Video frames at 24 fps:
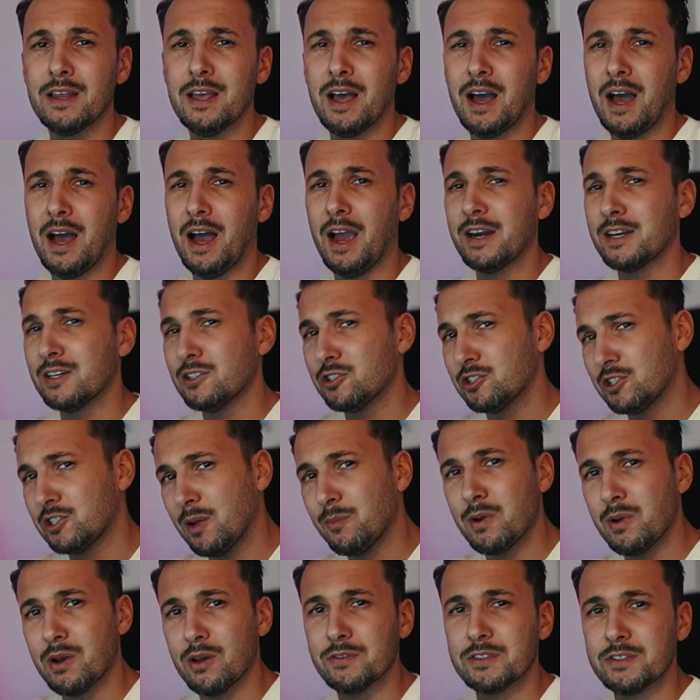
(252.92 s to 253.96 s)
eigenen
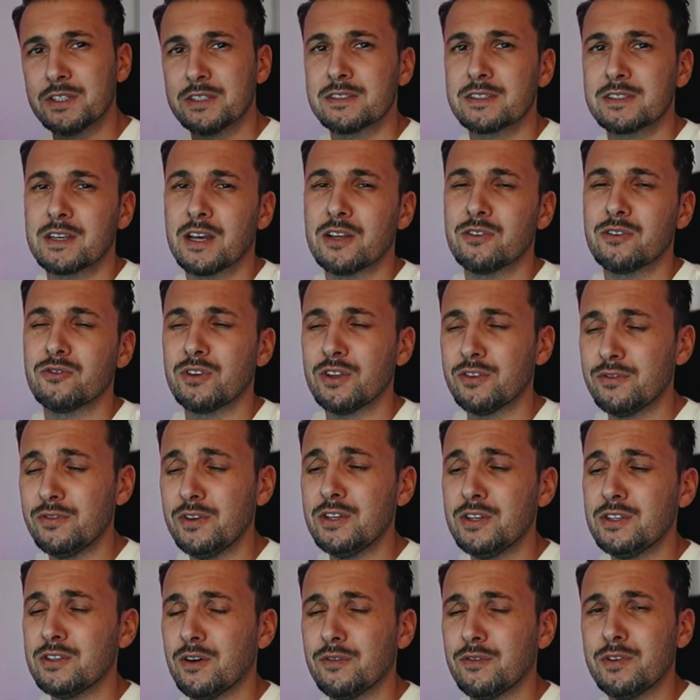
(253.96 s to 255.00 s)
Stempel aufsetzen kann. Und das
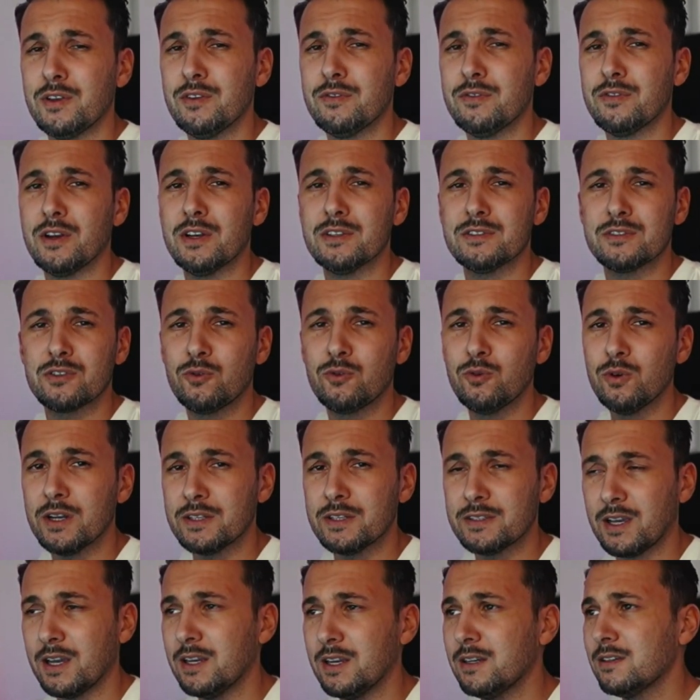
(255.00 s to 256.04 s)
finde ich auf jeden Fall ist ein cooler
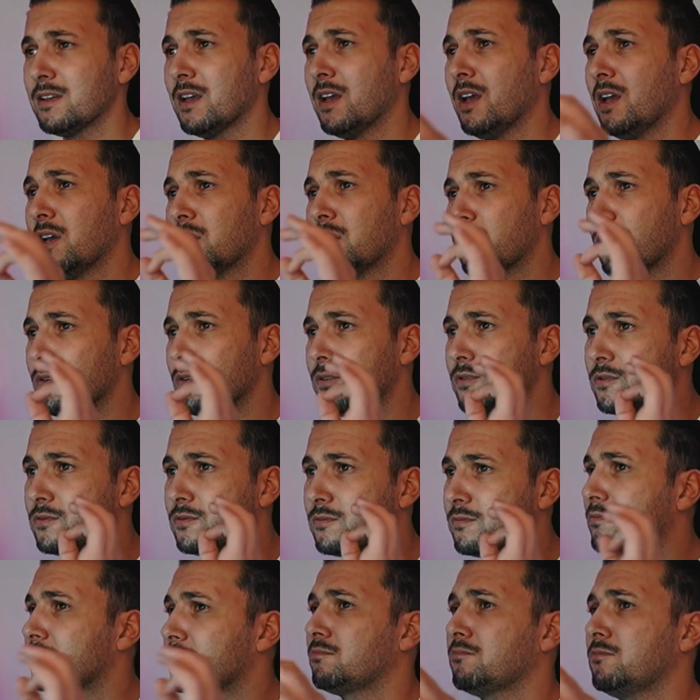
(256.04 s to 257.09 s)
Trend und
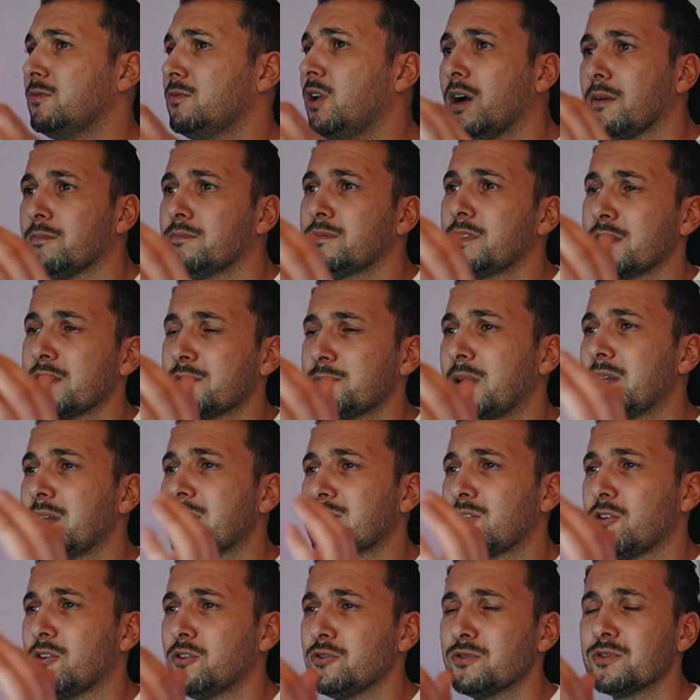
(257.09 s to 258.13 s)
ja, dass man
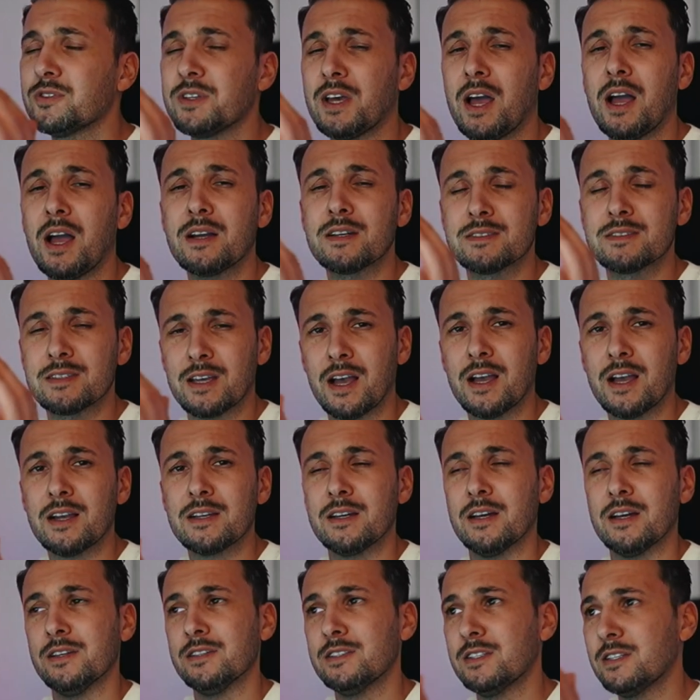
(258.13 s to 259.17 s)
das heutzutage tragen
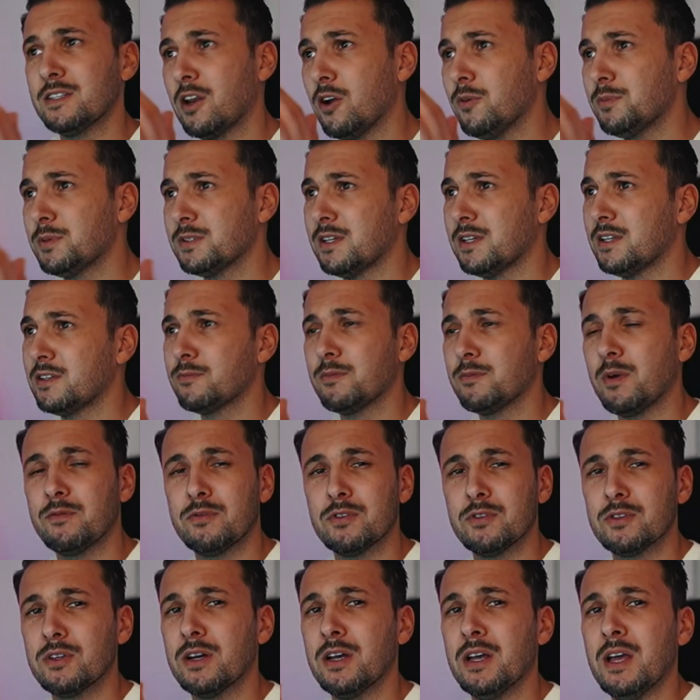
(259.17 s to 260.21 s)
kann. Ich glaube, das hätte man
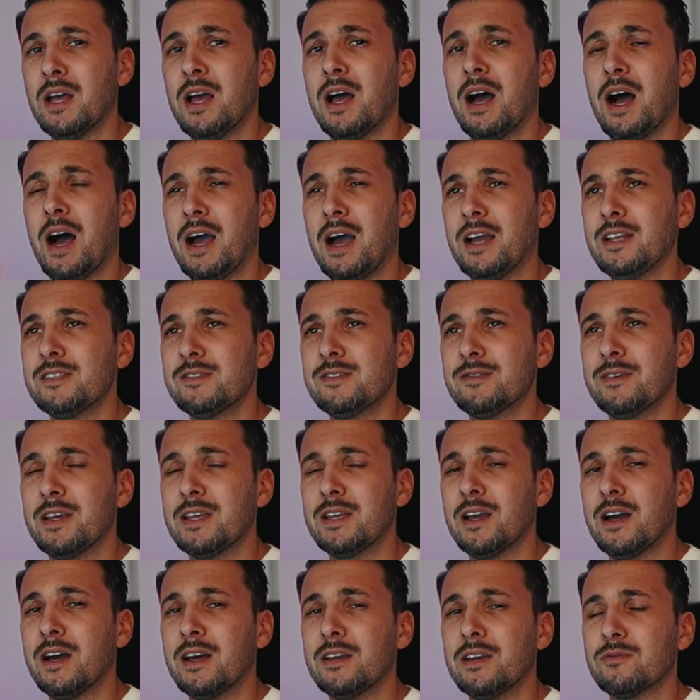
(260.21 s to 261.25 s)
vor ein, zwei
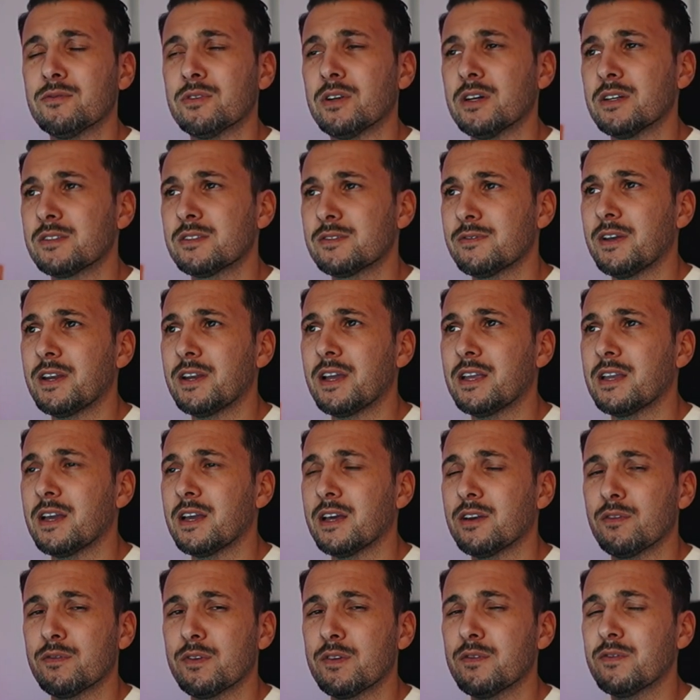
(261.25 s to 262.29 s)
Jahren oder zwei, drei
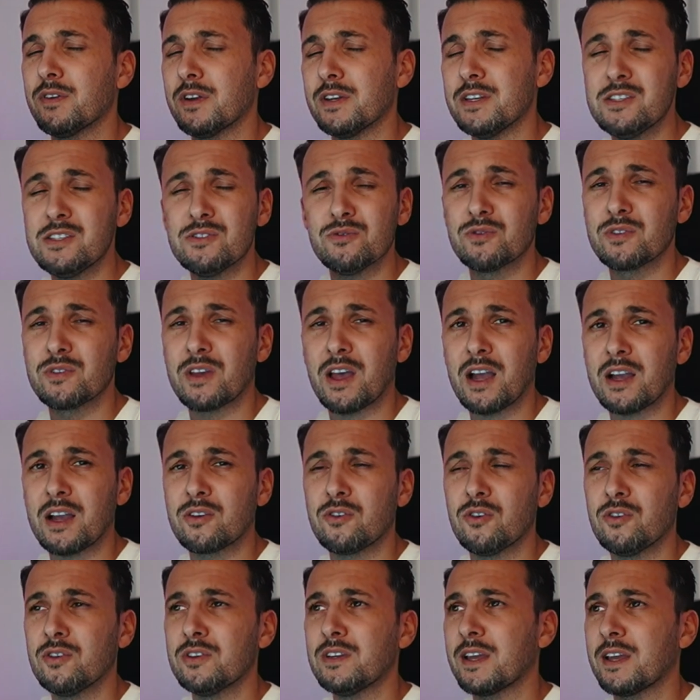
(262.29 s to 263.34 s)
Jahren auf jeden Fall nicht so tragen
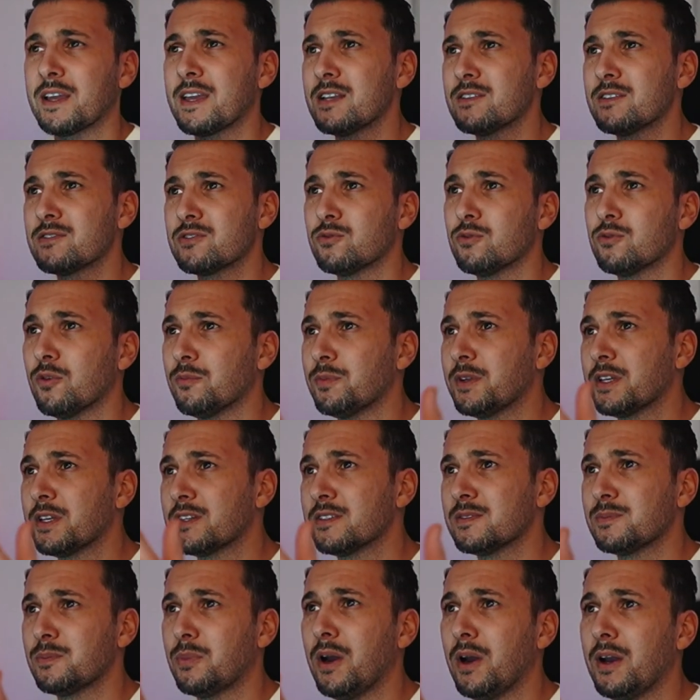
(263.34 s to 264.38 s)
können. Da ging es nur um
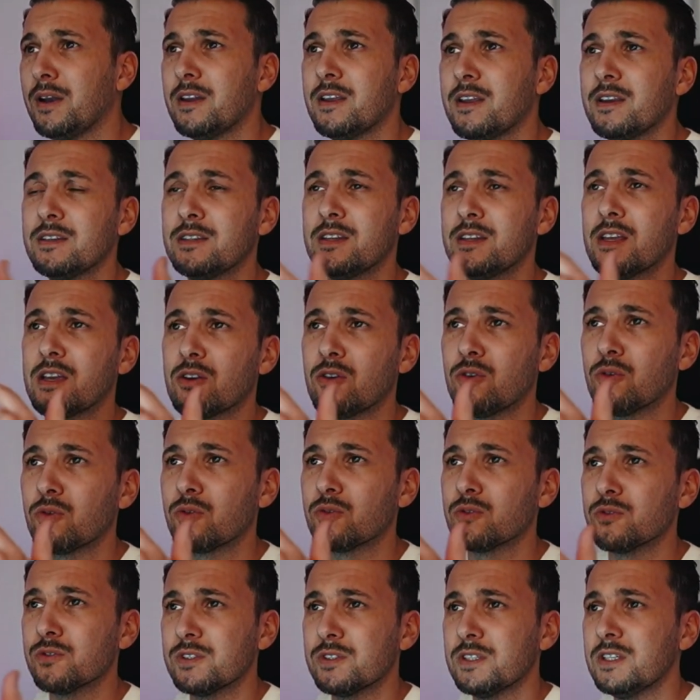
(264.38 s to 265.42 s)
dickes Branding, dicke
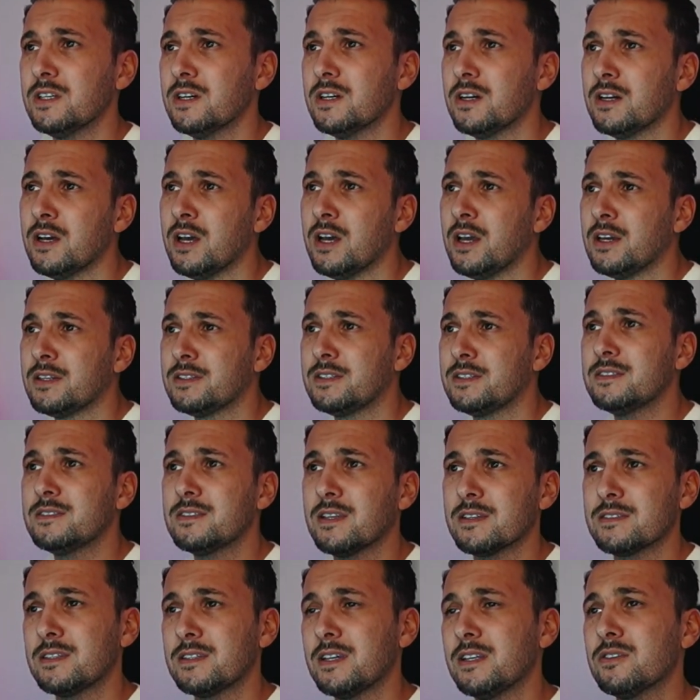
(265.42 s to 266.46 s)
Logos hier, dies,
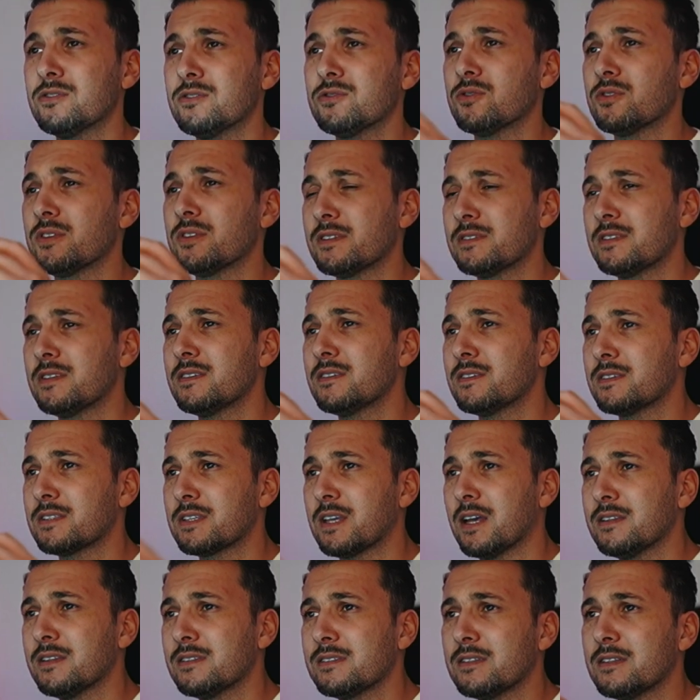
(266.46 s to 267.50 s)
das, jenes und dass dieses
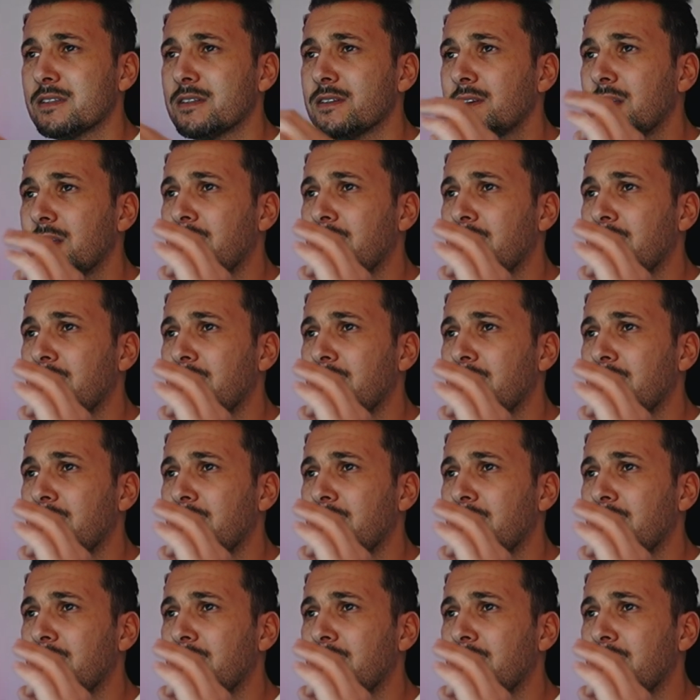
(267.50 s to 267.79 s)
ganze